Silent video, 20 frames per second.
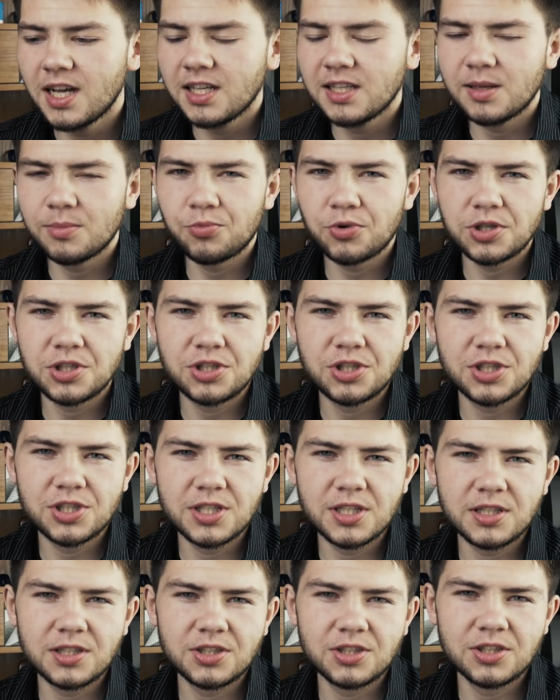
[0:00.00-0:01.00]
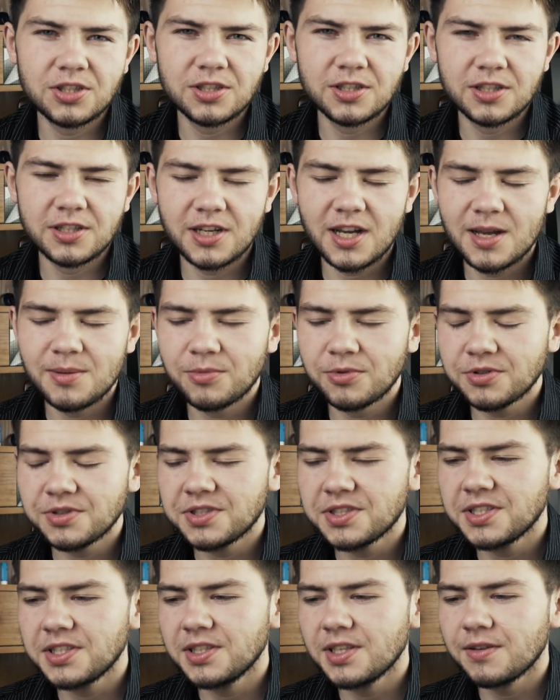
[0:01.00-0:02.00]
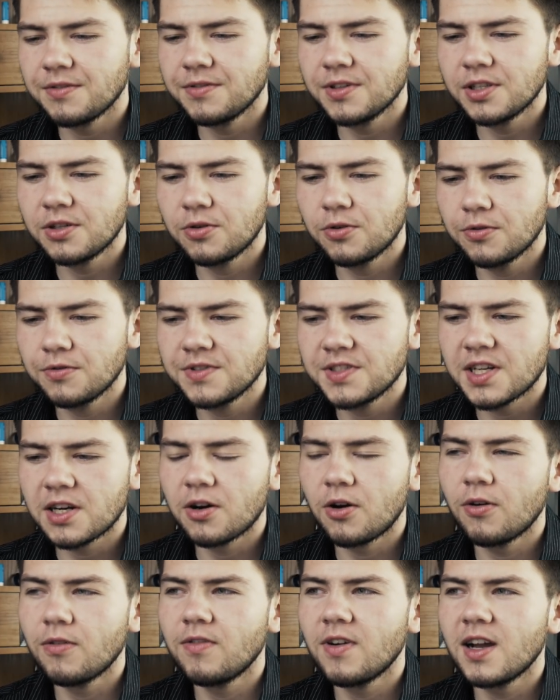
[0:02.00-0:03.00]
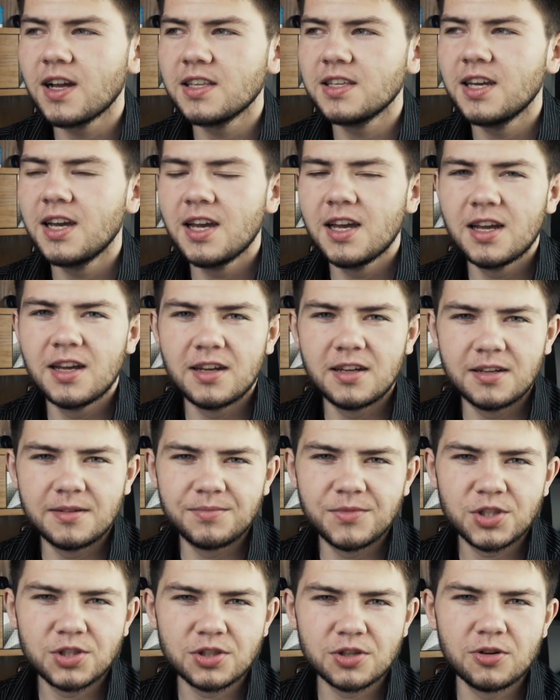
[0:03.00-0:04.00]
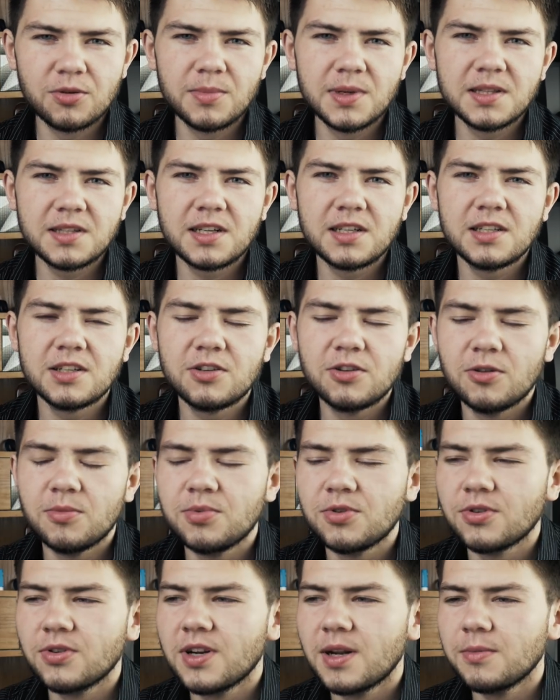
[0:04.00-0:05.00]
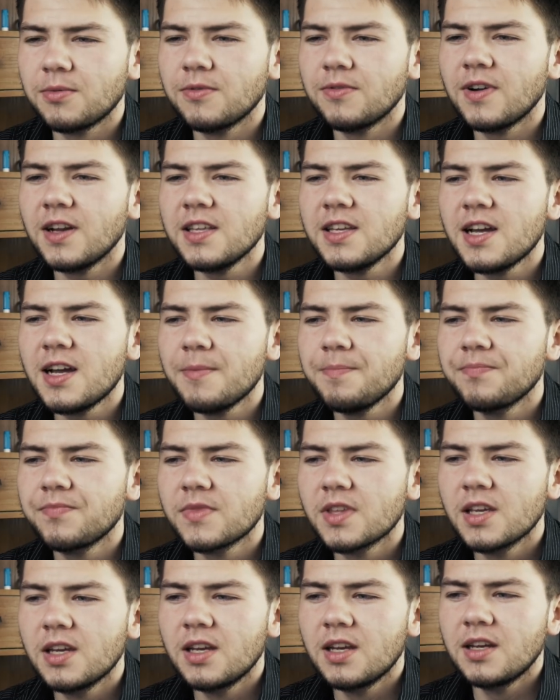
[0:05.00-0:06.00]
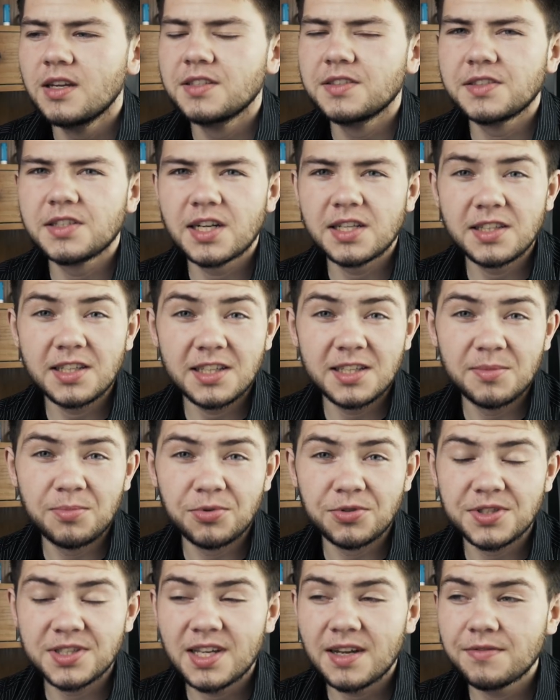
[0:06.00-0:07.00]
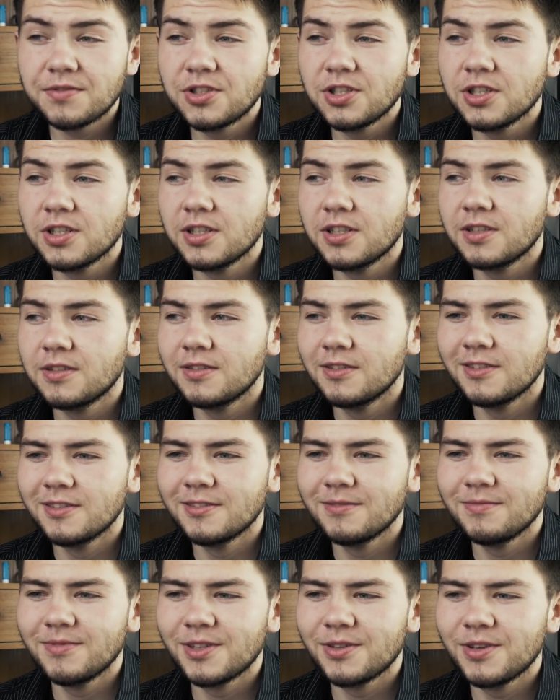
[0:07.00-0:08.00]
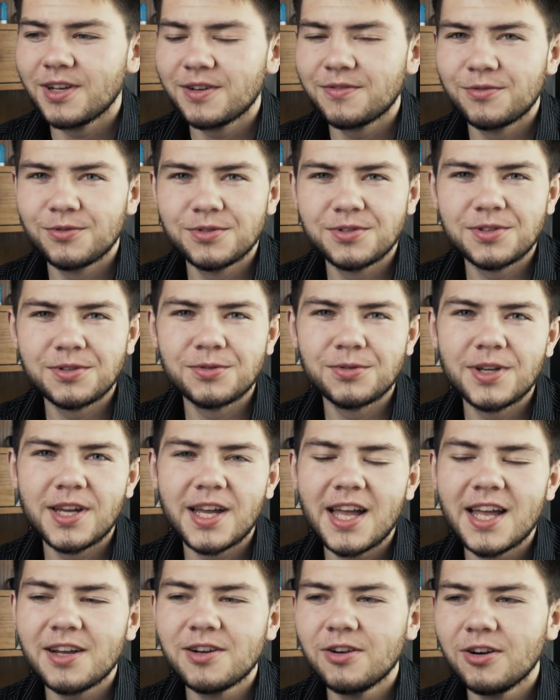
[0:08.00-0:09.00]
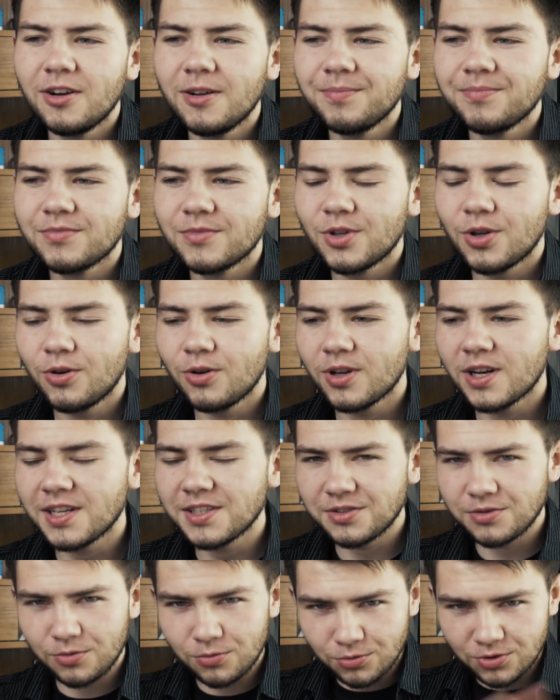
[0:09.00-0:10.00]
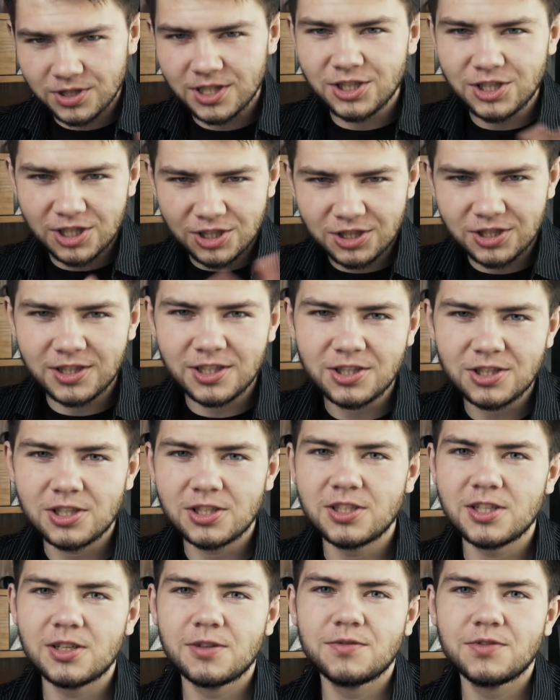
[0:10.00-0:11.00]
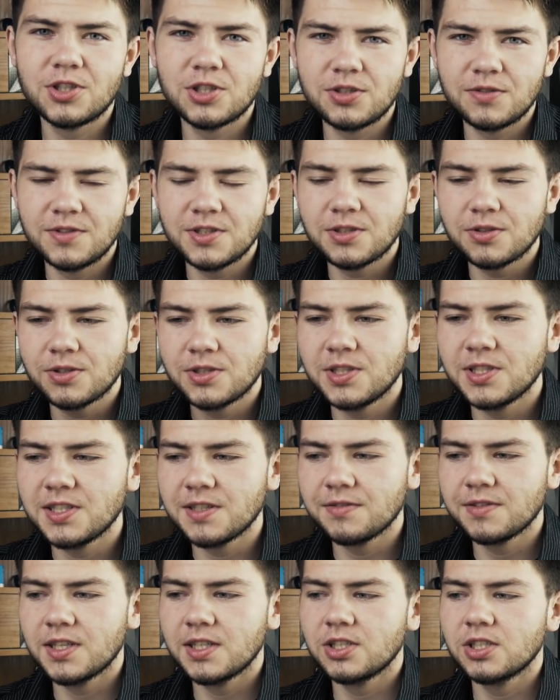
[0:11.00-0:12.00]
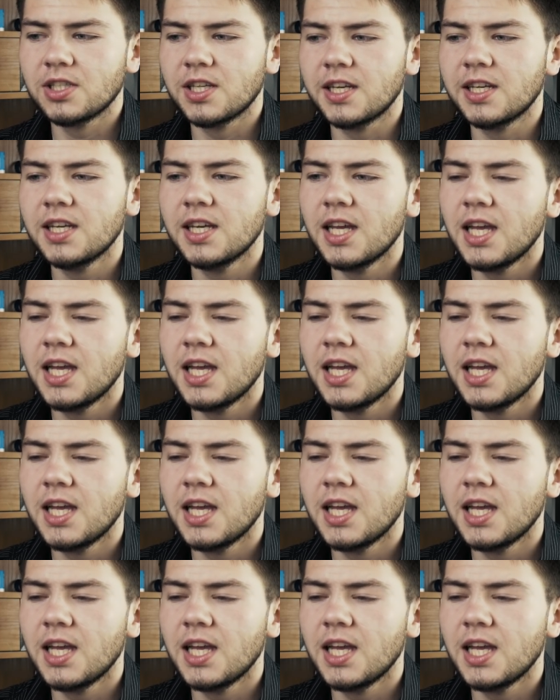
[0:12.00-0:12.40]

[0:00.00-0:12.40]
na płaszczyźnie naszych emocji, nawyków, zachowań, naszego mentalnego oprogramowania, strategii poznawczych, e, tego jak funkcjonuje ego, no oraz różne rzeczy też się dzieją w rzeczywistości zewnętrznej.